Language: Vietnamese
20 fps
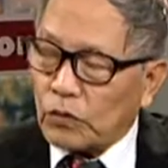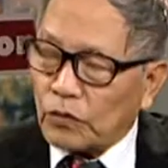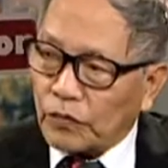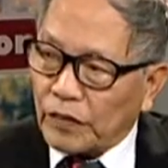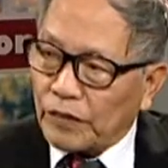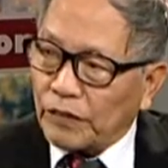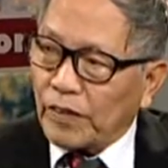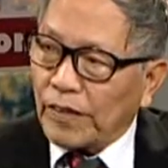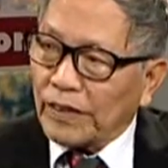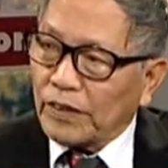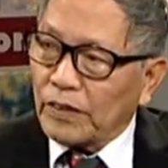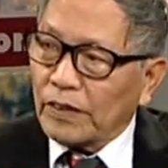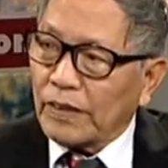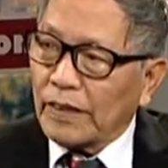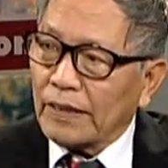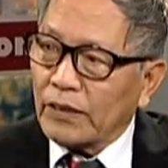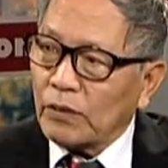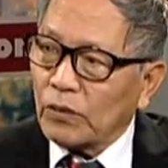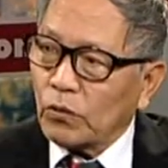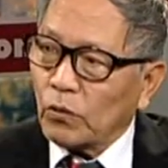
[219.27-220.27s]
vì vậy cho
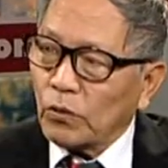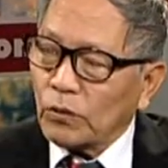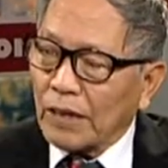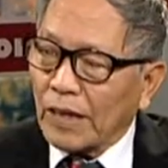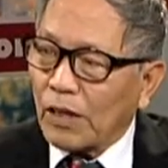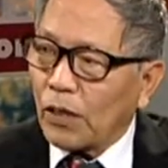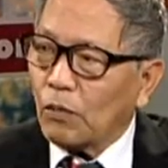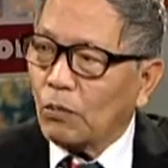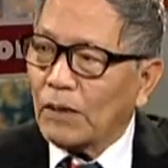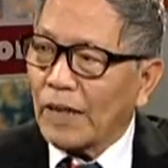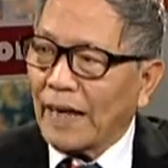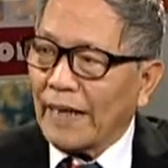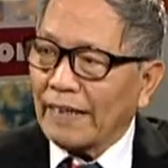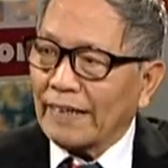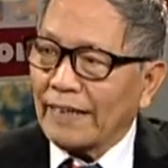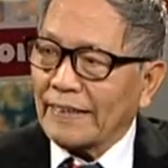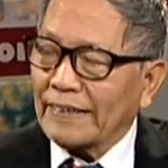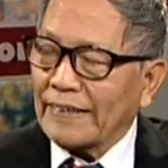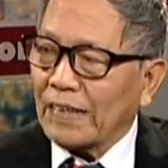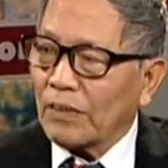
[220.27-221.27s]
nên chúng ta không lạ
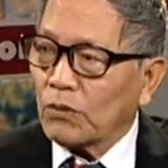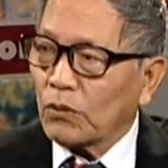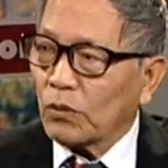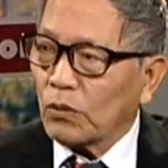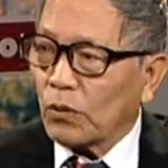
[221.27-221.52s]
tại sao